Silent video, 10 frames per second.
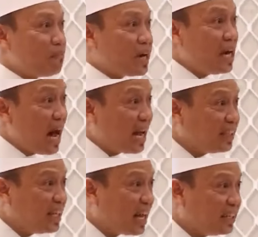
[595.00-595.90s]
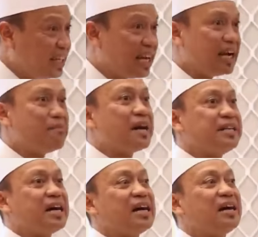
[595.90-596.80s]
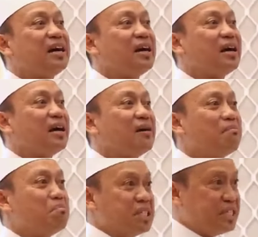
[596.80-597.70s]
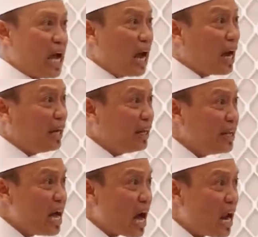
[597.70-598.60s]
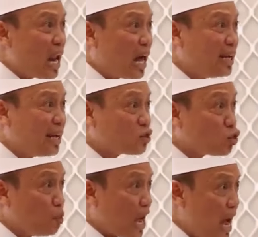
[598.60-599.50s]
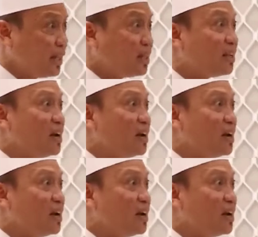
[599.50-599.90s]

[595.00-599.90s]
yang kehati-hatian namanya menjaga dirinya hal-hal yang subhat